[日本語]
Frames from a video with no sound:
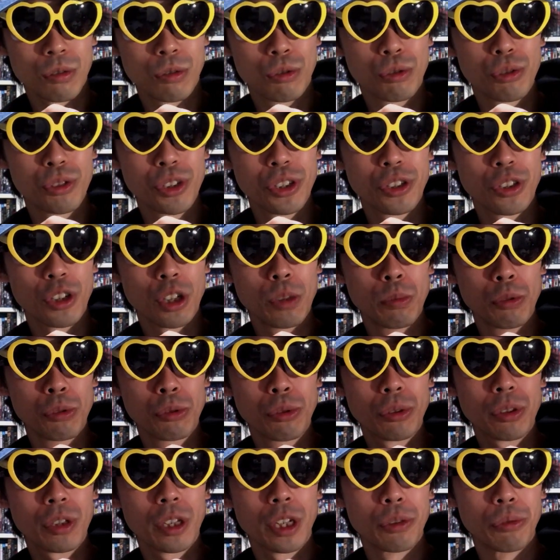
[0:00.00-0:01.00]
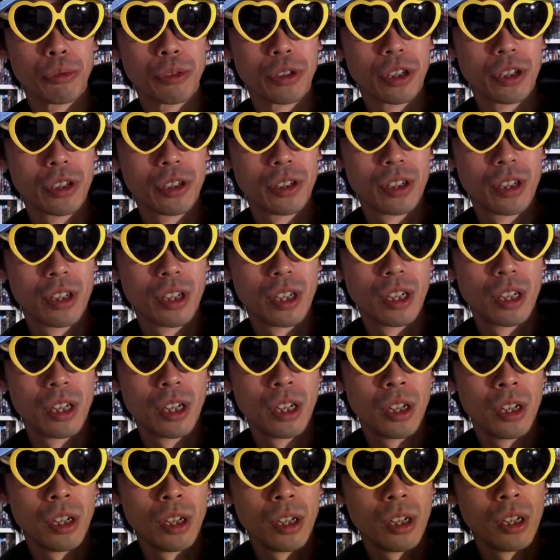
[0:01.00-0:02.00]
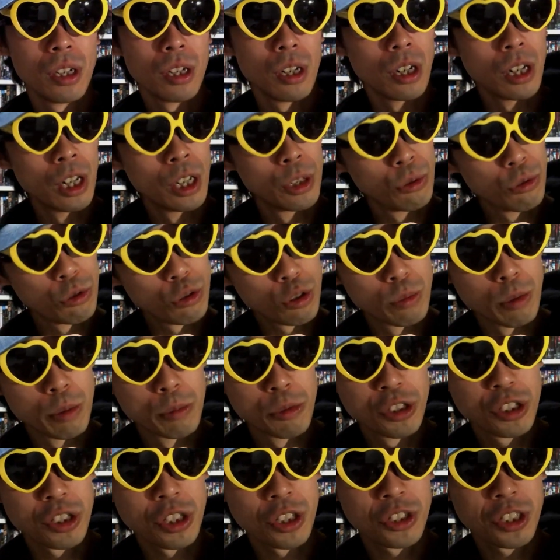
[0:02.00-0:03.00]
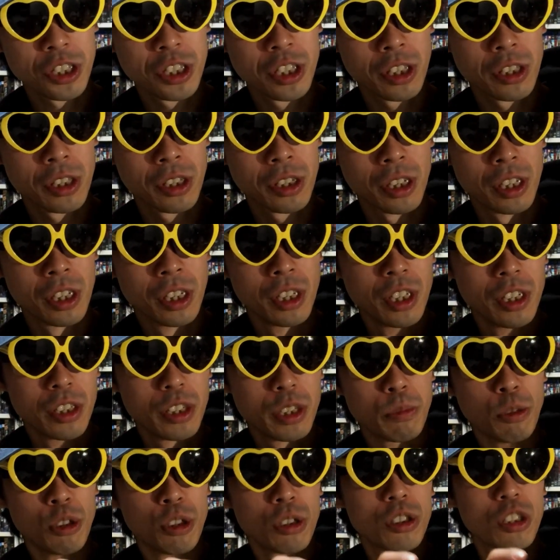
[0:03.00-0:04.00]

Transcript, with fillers: グレタが戻ったようだあの子も虫が好きだったがでも